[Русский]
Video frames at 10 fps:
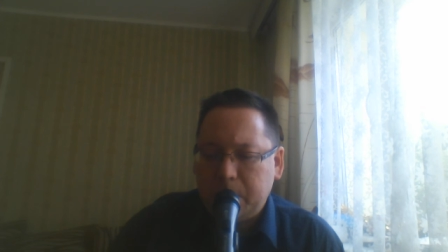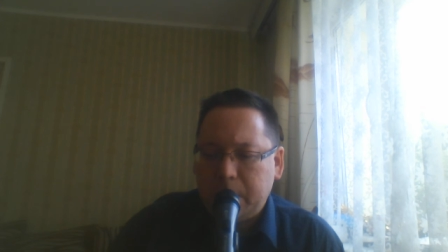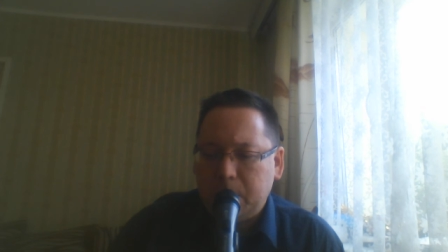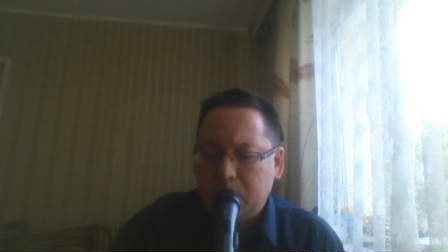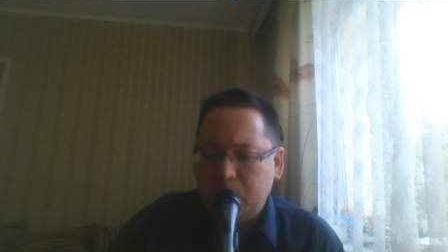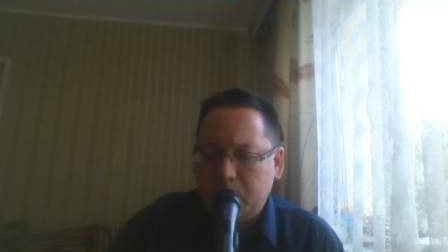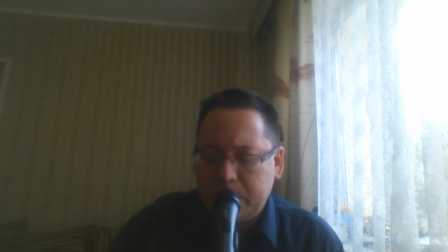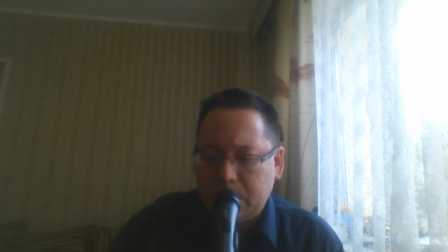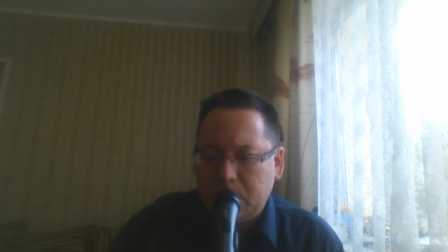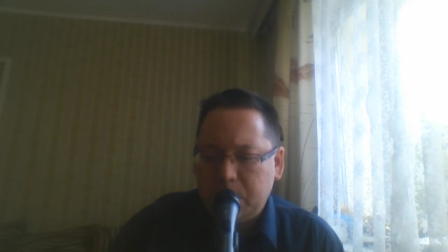к каким-то
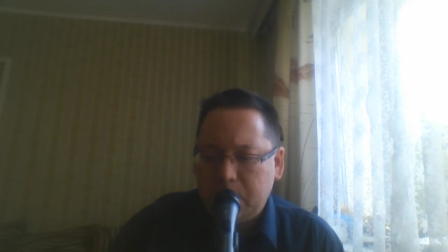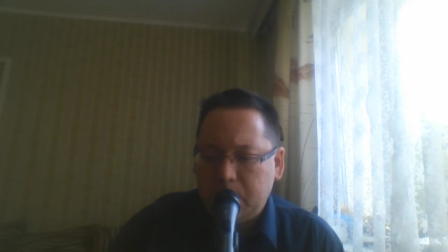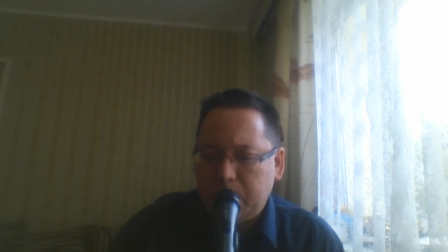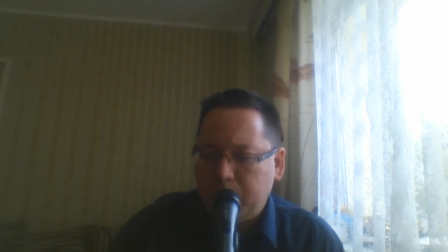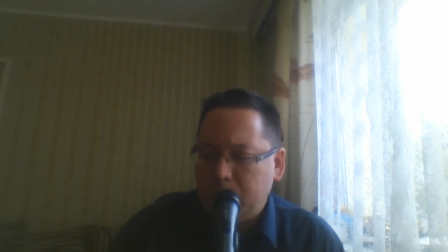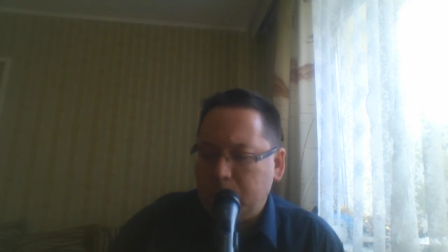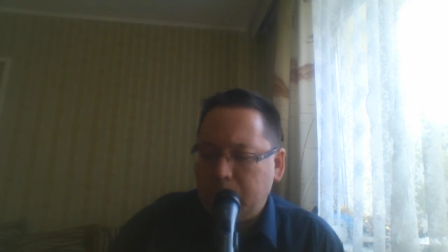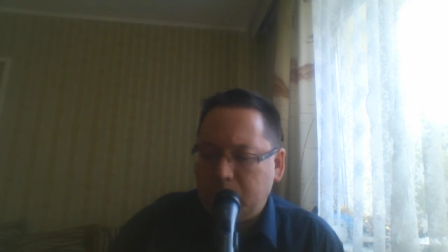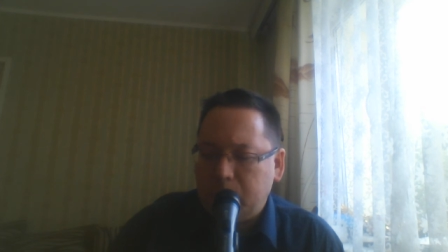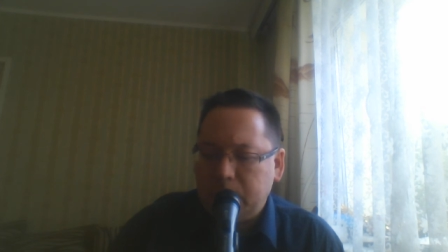умозаключениям по поводу
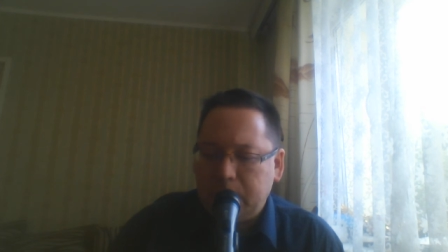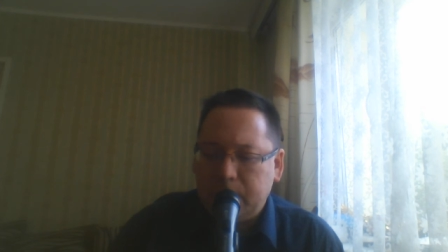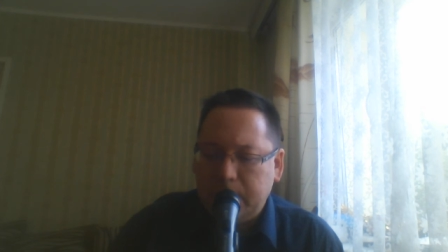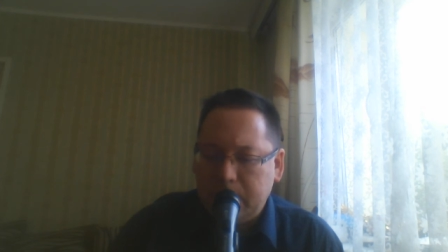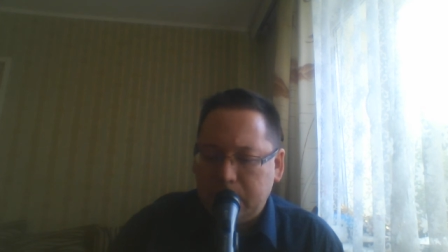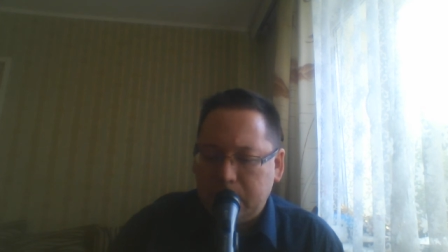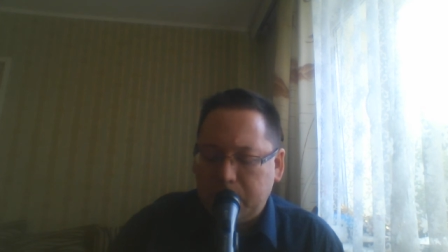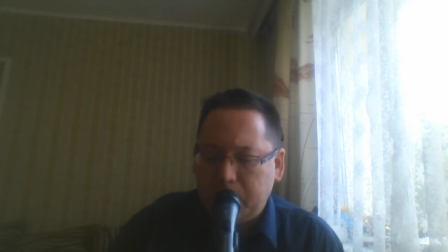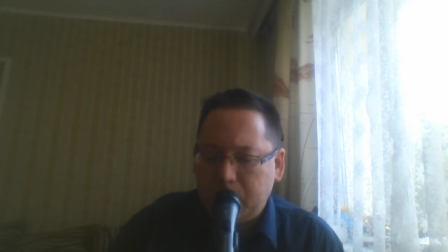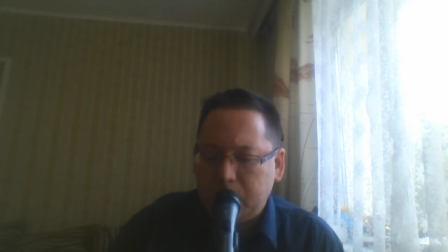какого-то явления, по
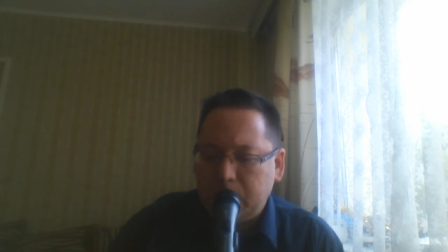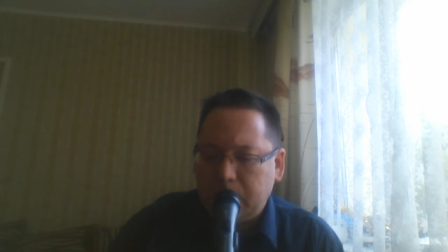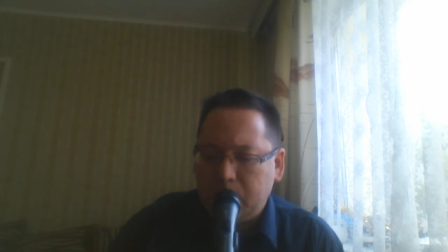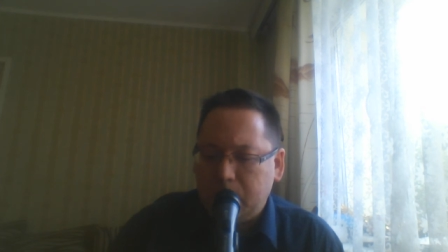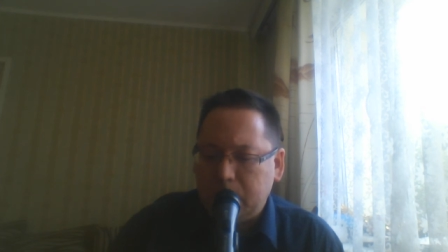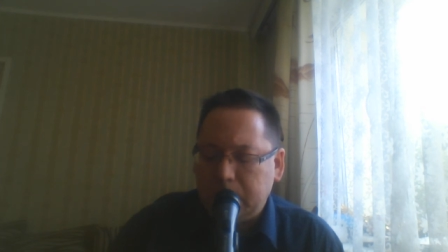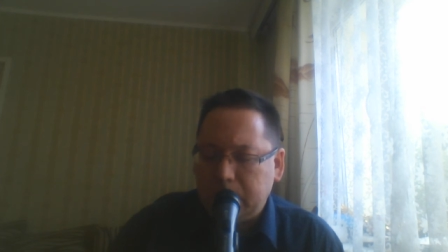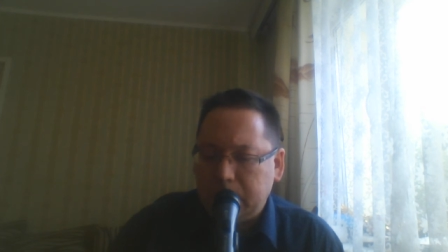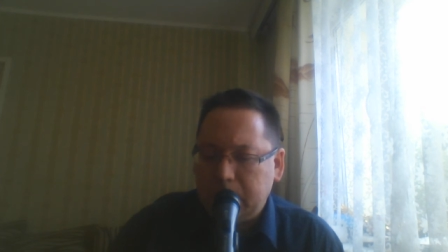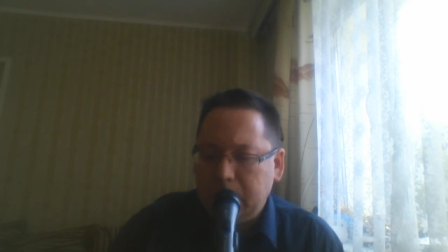поводу
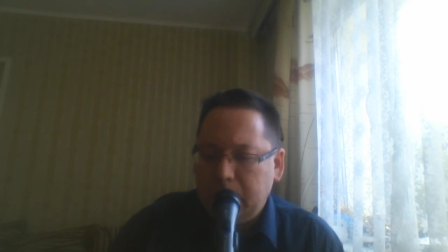какого-то